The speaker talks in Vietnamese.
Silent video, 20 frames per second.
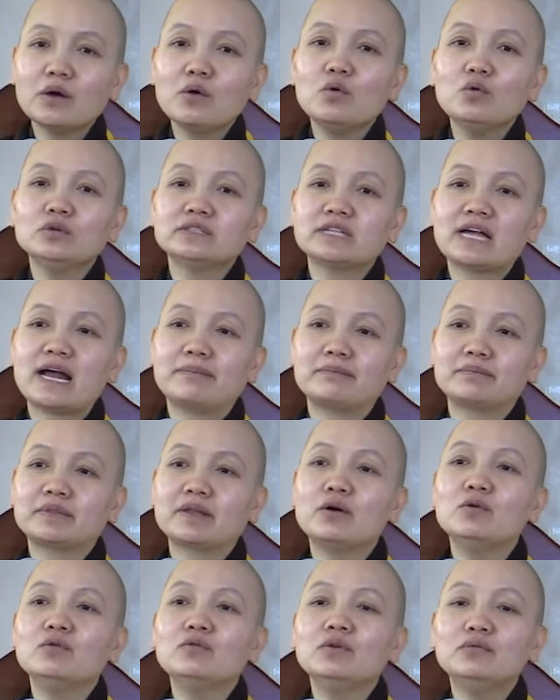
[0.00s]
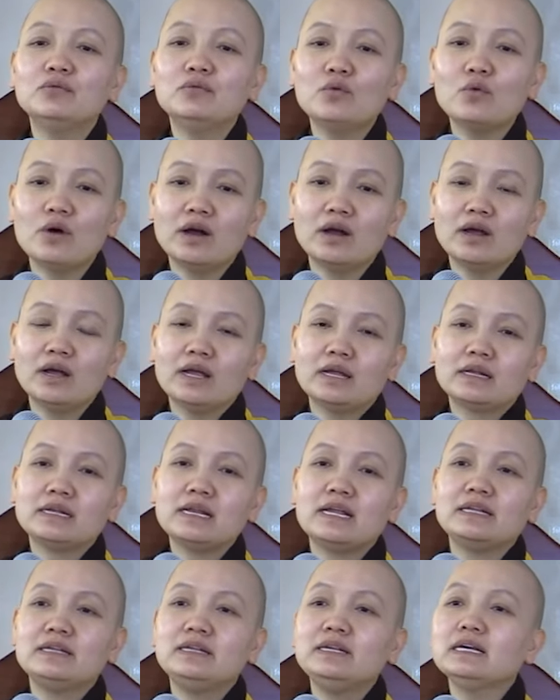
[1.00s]
tâu sàm tấu với vua
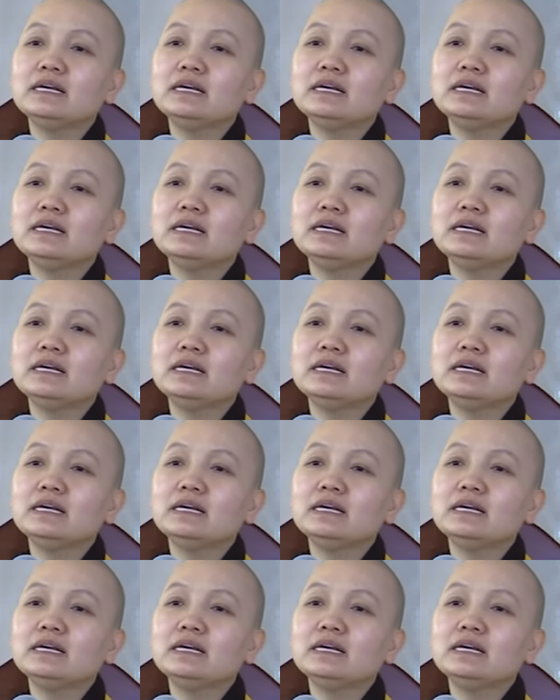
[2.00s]
để